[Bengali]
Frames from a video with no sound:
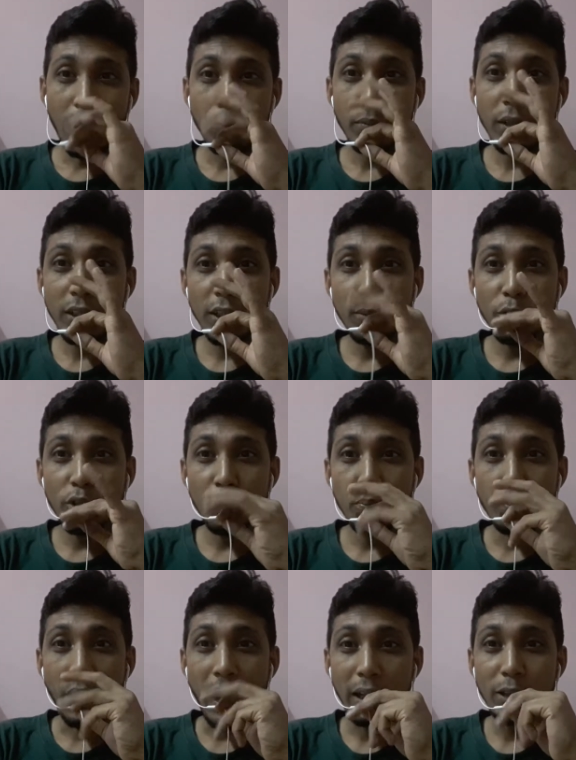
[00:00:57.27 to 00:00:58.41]
আপনাদের মতন
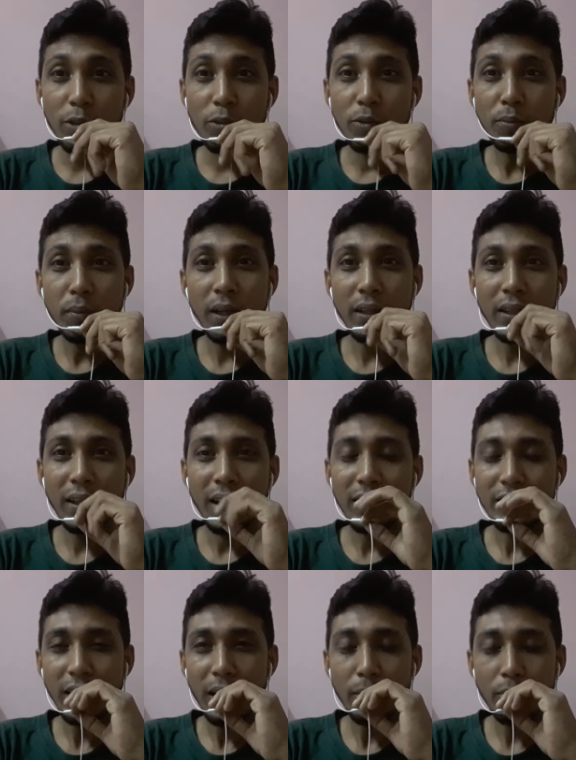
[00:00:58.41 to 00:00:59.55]
ফালতু মেয়েদের
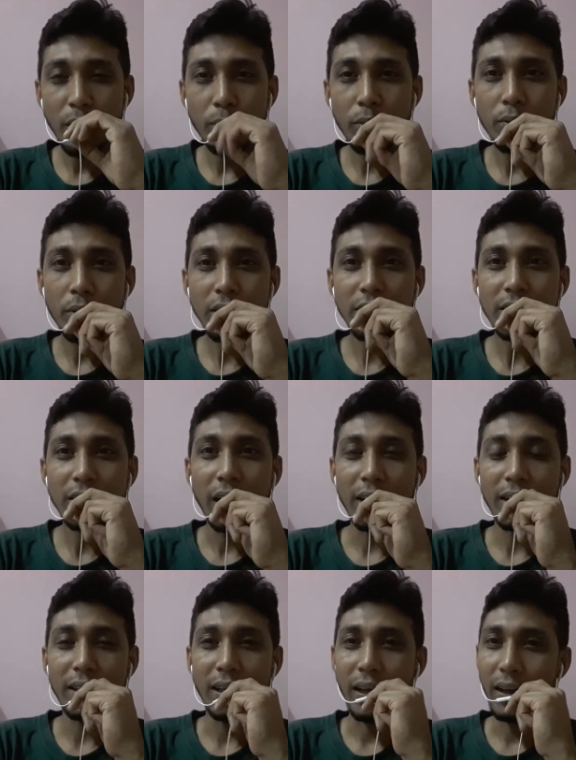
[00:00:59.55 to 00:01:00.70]
আশায় আমরা প্রবাসী
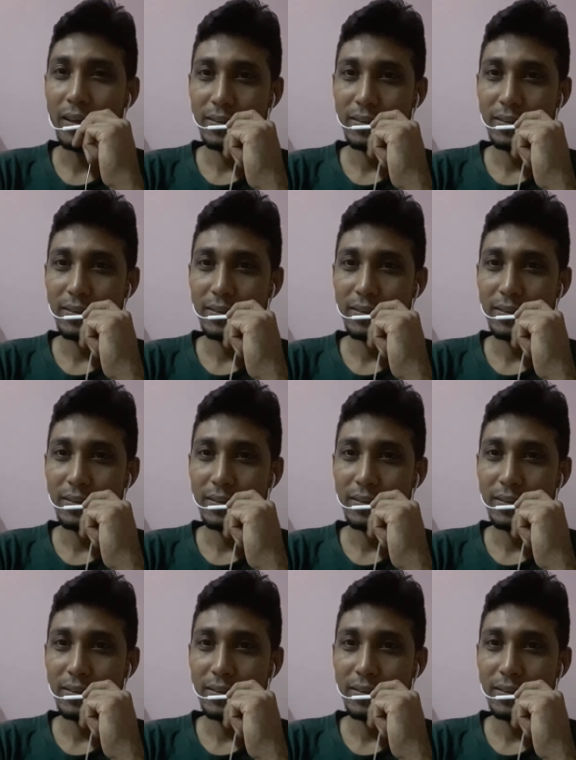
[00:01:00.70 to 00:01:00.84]
থাকি না